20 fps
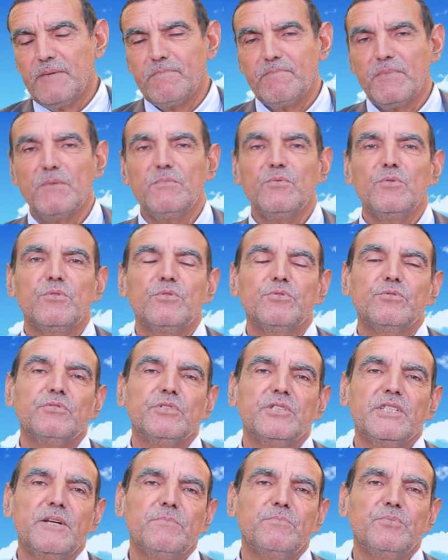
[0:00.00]
n'a pas beaucoup
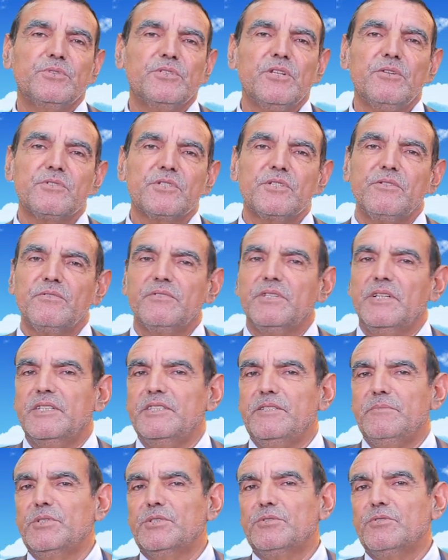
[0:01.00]
donné d'importance donc à
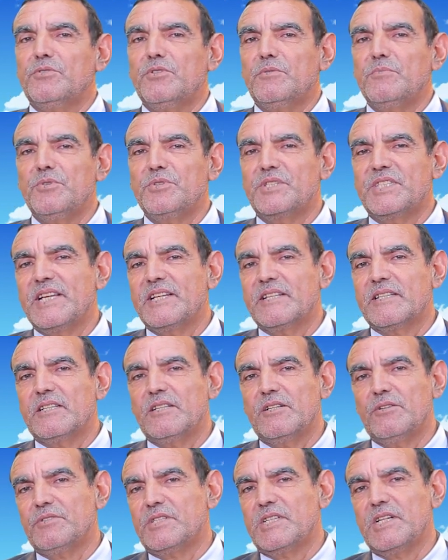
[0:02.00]
des métaux comme le
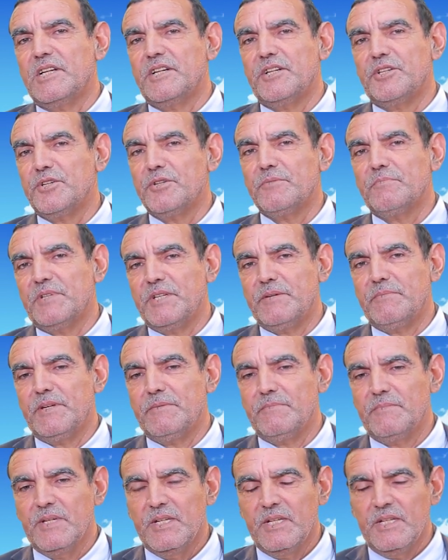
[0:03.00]
zinc, le sélénium et
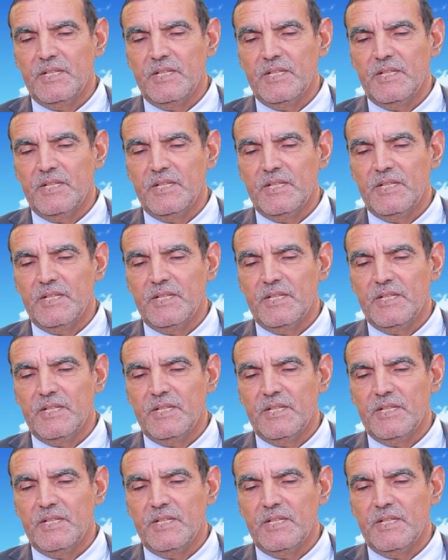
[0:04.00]
même